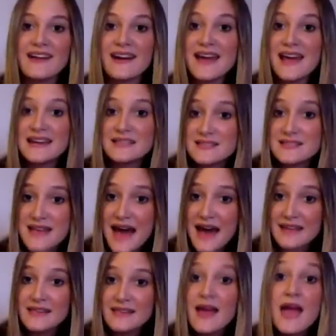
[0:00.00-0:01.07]

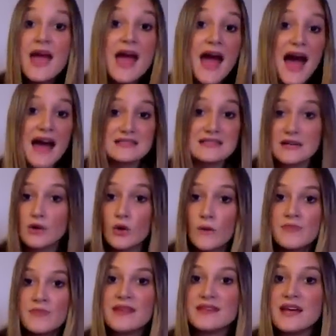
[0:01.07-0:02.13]
realizzate a
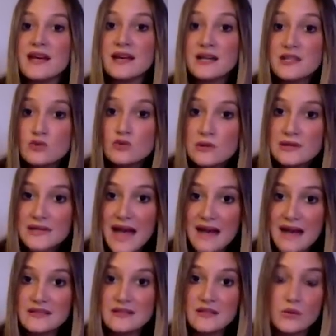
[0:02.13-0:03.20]
seconda dei
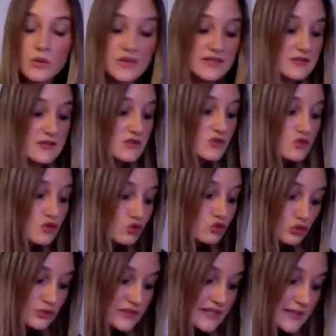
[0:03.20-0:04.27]
risultati di questi
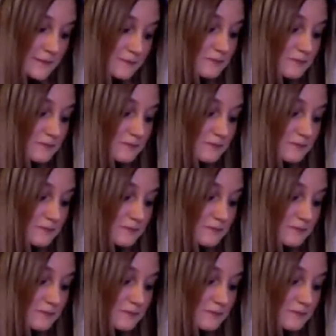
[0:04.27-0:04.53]
studi.